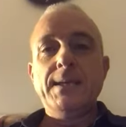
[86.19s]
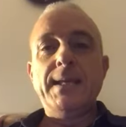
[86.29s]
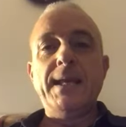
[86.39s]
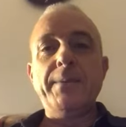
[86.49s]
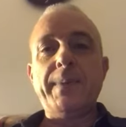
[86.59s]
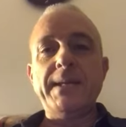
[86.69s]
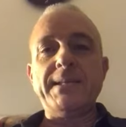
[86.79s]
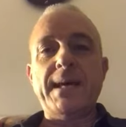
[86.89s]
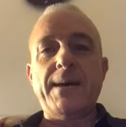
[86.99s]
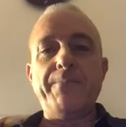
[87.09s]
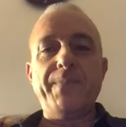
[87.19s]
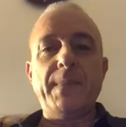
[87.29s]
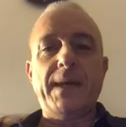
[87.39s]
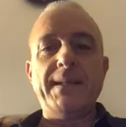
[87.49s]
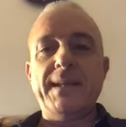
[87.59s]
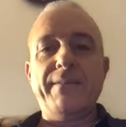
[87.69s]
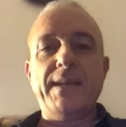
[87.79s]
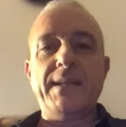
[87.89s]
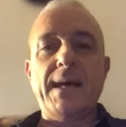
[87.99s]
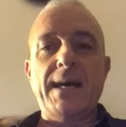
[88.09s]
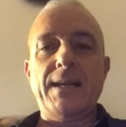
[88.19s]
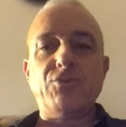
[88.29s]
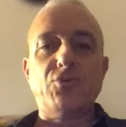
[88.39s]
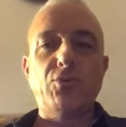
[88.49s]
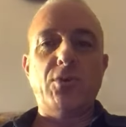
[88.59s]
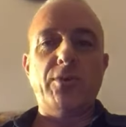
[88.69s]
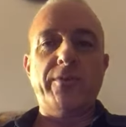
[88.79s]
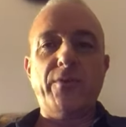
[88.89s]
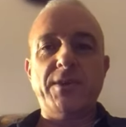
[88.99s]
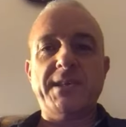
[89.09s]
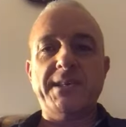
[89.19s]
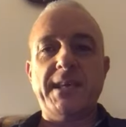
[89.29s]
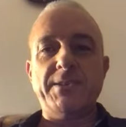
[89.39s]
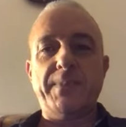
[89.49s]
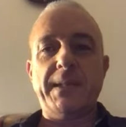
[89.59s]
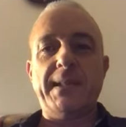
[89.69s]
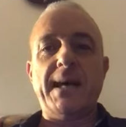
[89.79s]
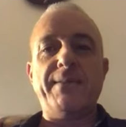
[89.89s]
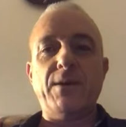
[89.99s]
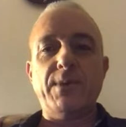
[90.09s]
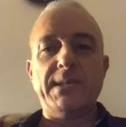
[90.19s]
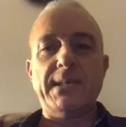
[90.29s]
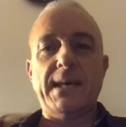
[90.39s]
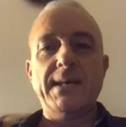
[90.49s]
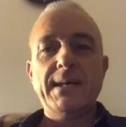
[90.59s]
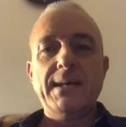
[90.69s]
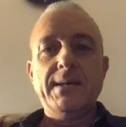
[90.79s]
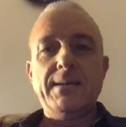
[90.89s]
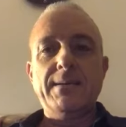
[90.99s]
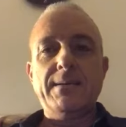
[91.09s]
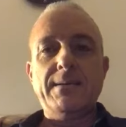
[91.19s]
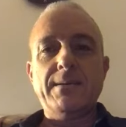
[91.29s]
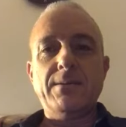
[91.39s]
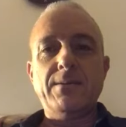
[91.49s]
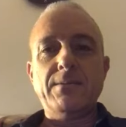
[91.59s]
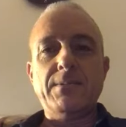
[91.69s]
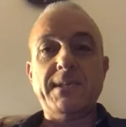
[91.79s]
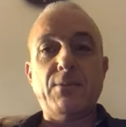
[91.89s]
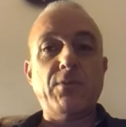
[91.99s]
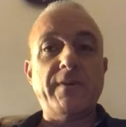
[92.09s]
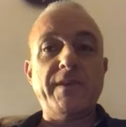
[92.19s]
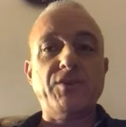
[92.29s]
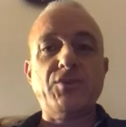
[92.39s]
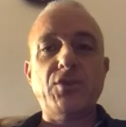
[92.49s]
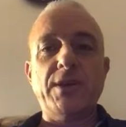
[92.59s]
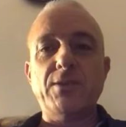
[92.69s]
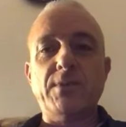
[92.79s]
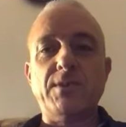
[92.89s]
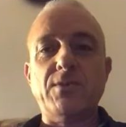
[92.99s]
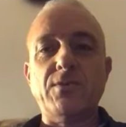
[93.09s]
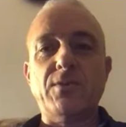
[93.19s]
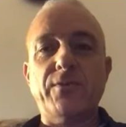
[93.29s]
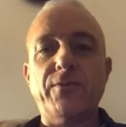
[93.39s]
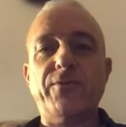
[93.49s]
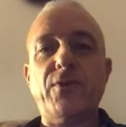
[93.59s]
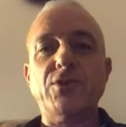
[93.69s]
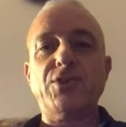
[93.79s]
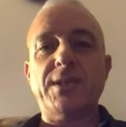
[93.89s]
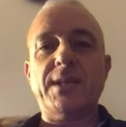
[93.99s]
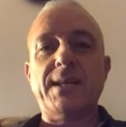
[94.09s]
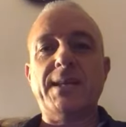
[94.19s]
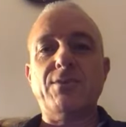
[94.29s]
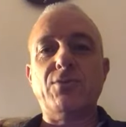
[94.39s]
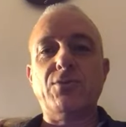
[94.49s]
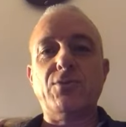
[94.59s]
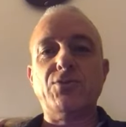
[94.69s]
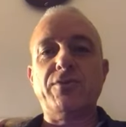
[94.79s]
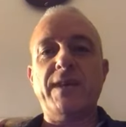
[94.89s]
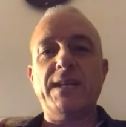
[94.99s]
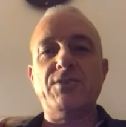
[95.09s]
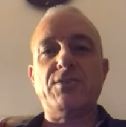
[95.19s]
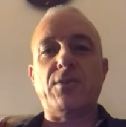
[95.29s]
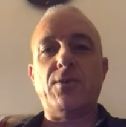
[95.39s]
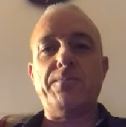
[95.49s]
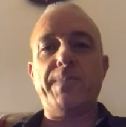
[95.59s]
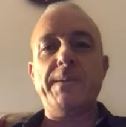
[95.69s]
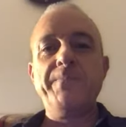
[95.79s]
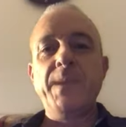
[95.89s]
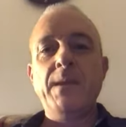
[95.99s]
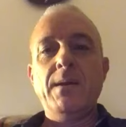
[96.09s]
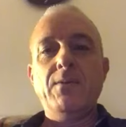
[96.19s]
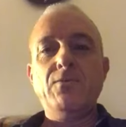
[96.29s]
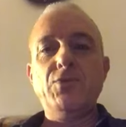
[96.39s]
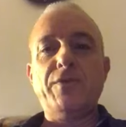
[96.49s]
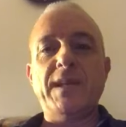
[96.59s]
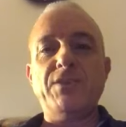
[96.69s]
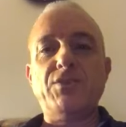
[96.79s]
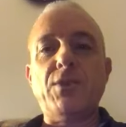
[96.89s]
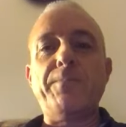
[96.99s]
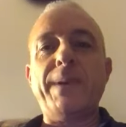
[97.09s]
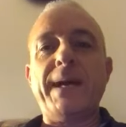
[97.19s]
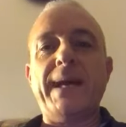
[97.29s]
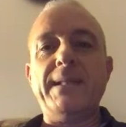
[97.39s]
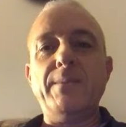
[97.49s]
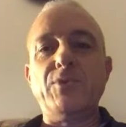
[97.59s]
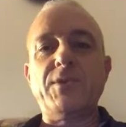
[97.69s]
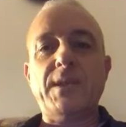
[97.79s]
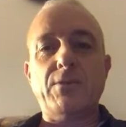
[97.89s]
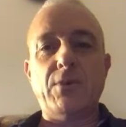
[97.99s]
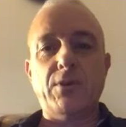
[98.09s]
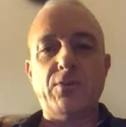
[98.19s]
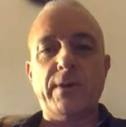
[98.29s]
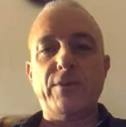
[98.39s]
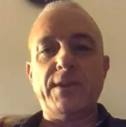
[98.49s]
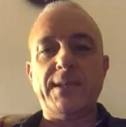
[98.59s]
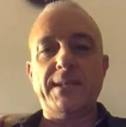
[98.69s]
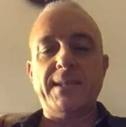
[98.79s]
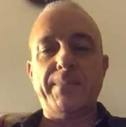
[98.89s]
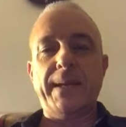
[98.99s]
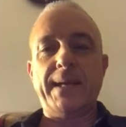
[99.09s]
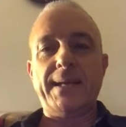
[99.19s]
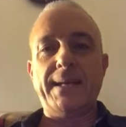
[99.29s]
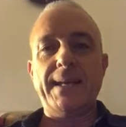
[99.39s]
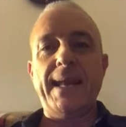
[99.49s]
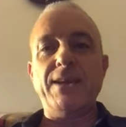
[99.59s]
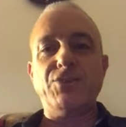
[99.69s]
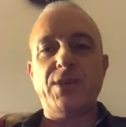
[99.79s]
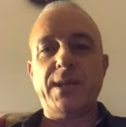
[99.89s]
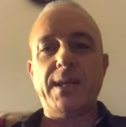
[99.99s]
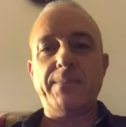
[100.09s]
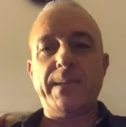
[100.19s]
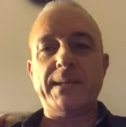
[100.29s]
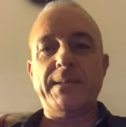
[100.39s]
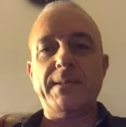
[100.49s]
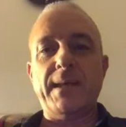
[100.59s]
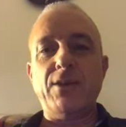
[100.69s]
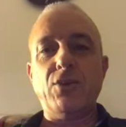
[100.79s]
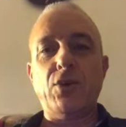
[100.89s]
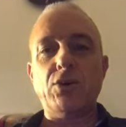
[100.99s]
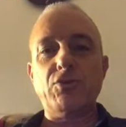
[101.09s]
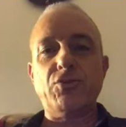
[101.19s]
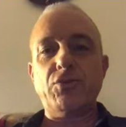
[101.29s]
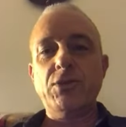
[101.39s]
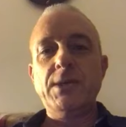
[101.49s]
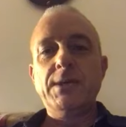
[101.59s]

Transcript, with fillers: Nella ripresa a dire la verità, nessuno forse si aspettava questa, eh, questa nuova versione di questo Foggia targato Giovanni Stroppa. Un Giovanni Stroppa che ha dimostrato ancora una volta di saper leggere la partita in corso